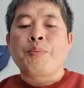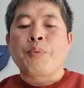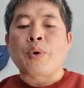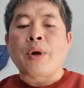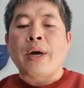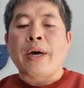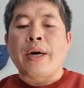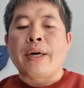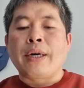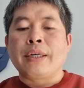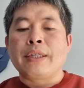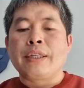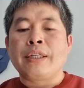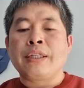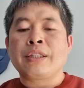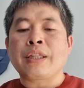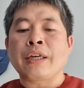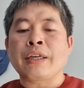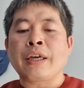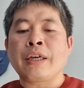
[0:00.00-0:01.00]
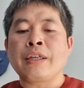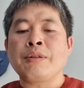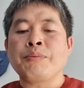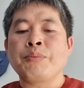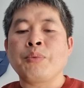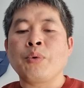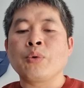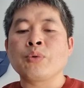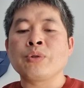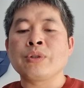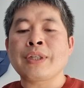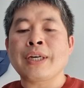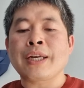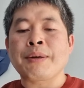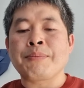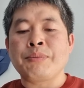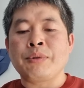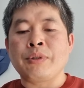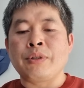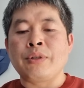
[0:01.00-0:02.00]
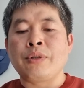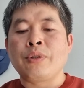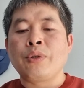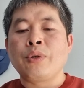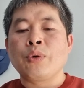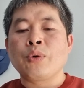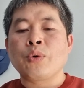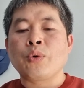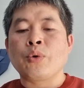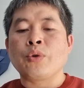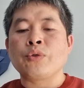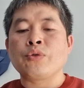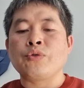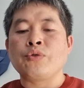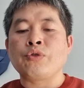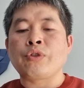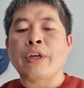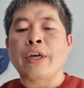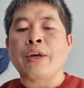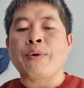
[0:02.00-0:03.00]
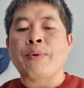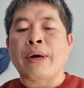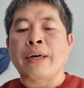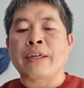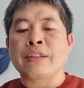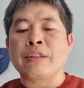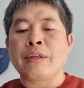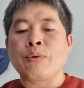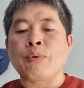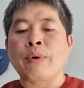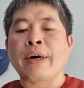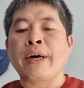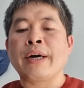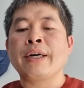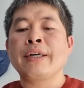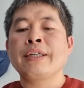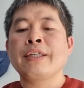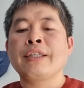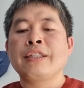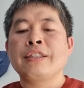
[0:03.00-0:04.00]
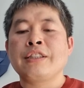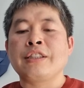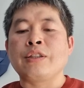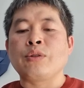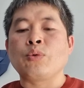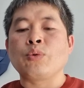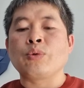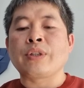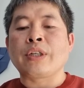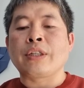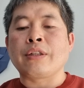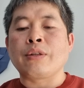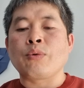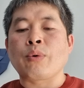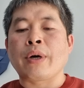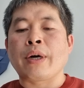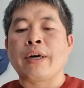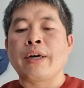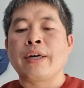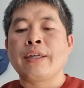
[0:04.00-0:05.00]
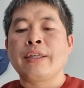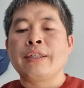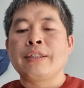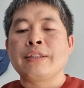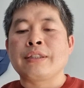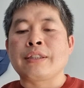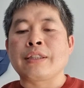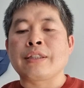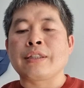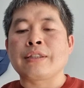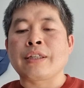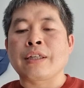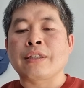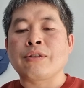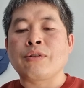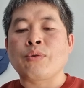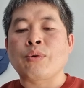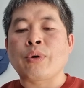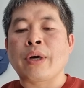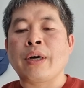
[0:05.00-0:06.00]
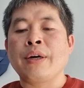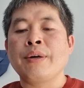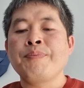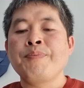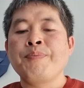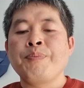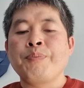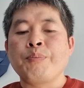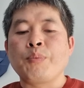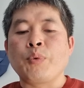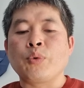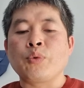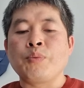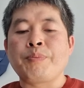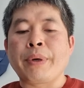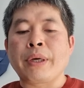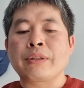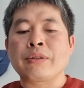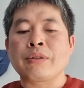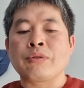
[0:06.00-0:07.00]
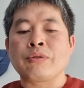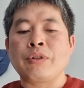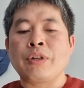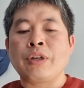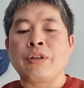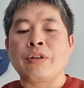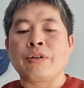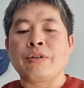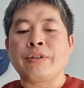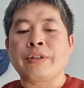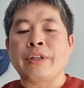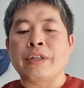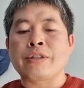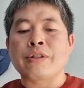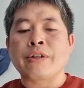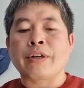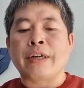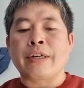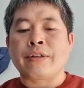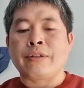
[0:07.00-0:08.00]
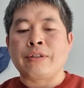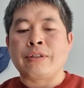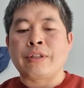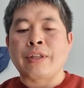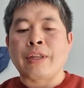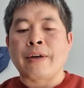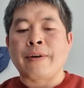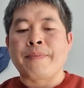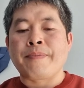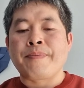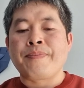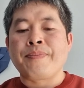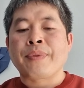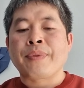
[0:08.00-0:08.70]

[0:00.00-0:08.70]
보라, 이 땅에 있는 모든 사람들, 곧 유대 왕들과 지도자들과 제사장들과 모든 백성들이 너를 대적할 것이다.